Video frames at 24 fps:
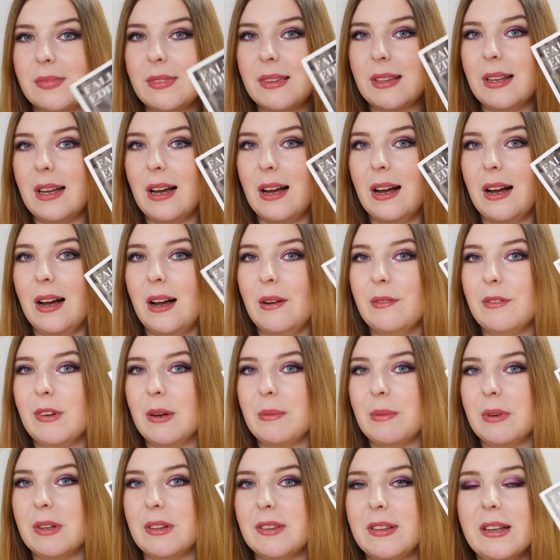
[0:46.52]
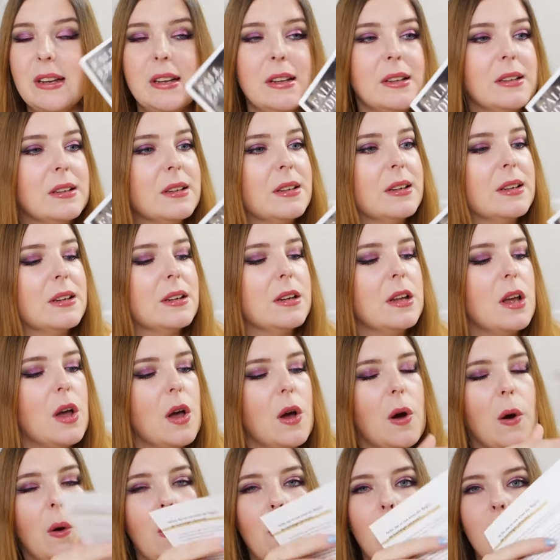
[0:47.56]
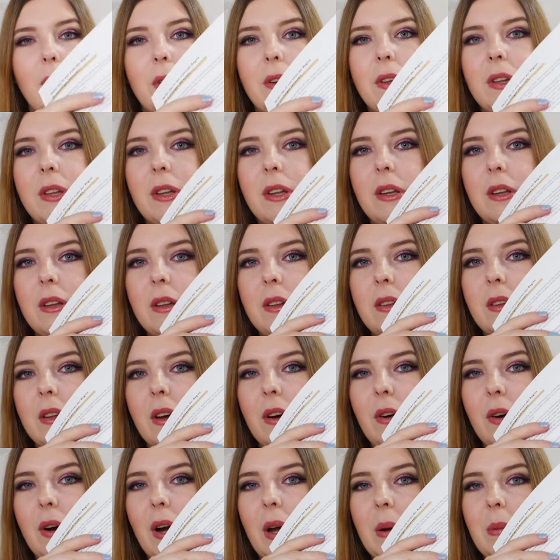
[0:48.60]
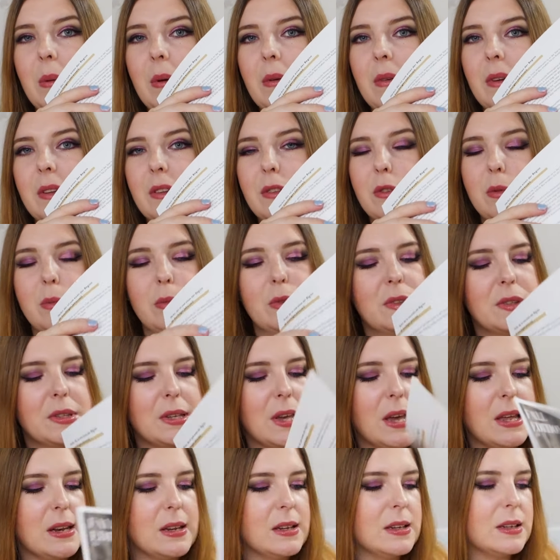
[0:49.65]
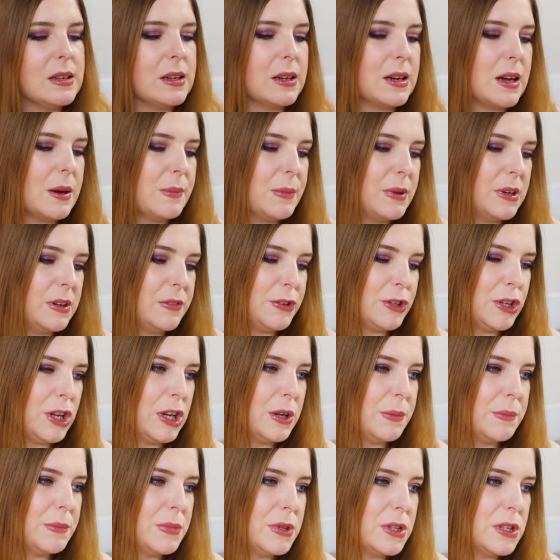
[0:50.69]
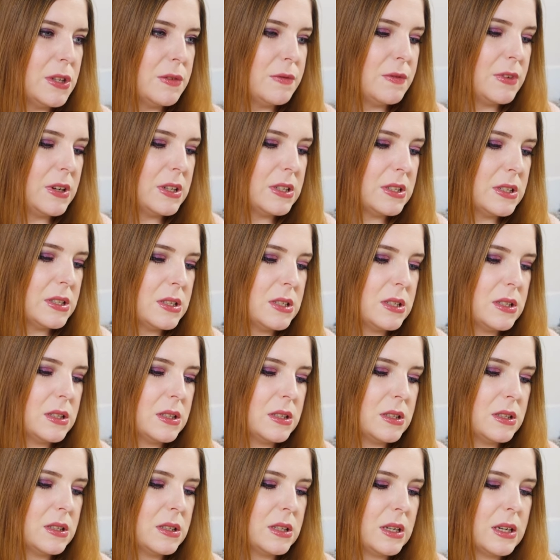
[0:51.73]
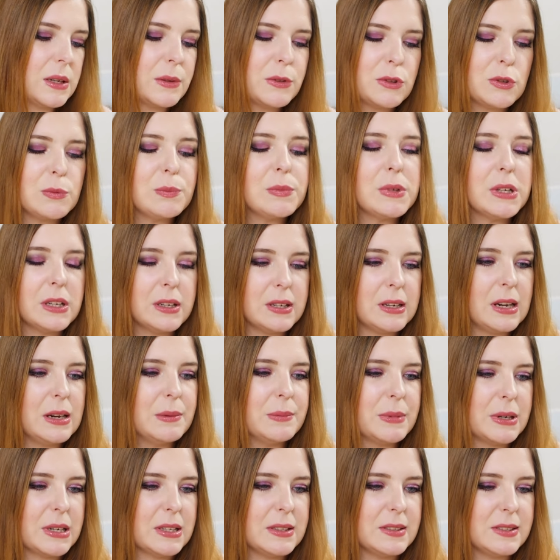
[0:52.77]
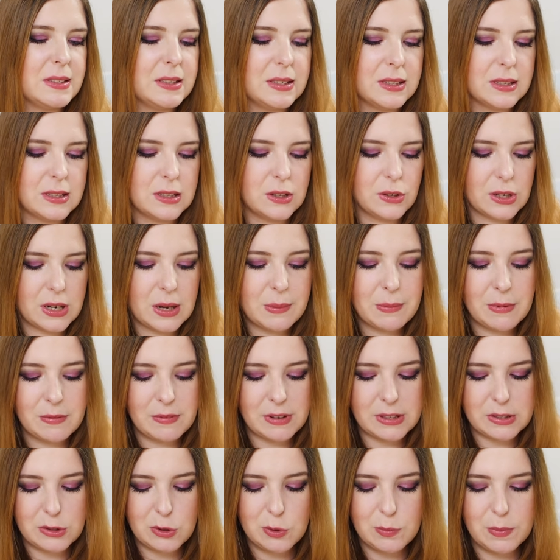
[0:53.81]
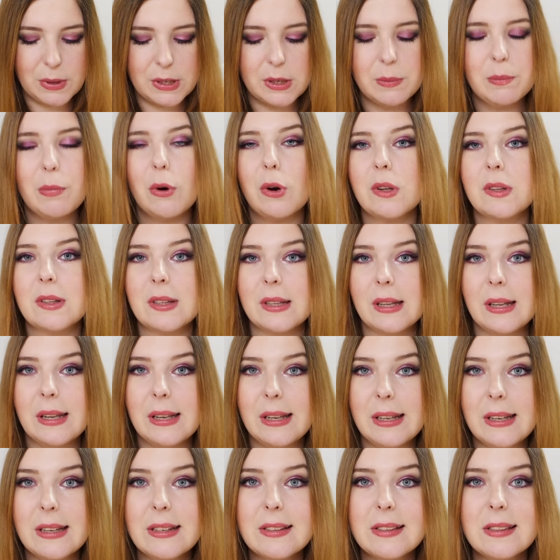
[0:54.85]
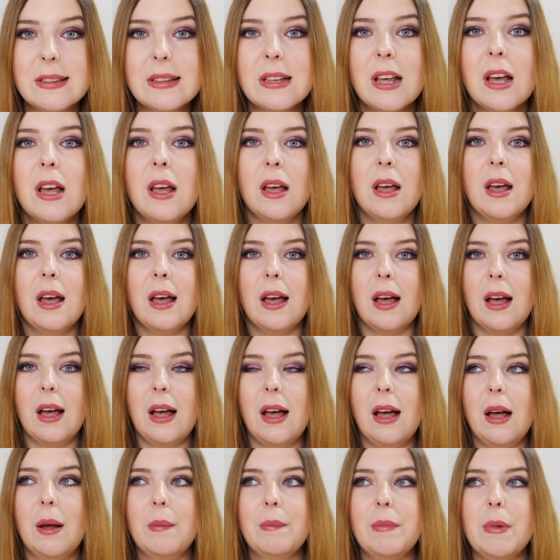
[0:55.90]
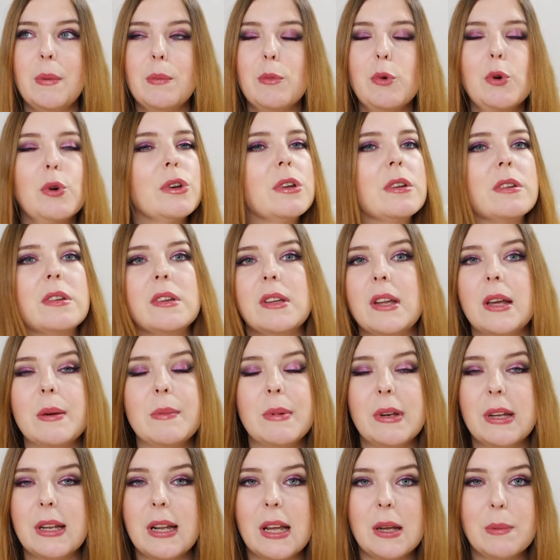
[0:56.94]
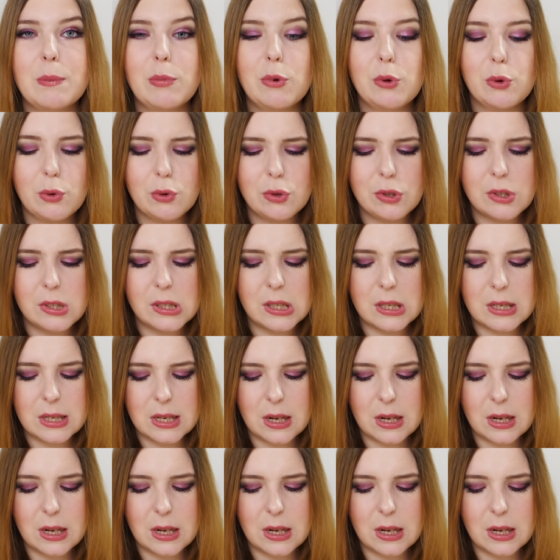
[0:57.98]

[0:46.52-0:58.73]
Da haben wir einmal einen Zettel drin und hier ist auch einmal was zum Scannen. Da kann man dann wahrscheinlich ein bisschen was da gibt es zum digitalen Magazin, genau. Da kann man was über die Box lesen. Ähm, Im Grunde sind da immer die gleichen Produkte drin.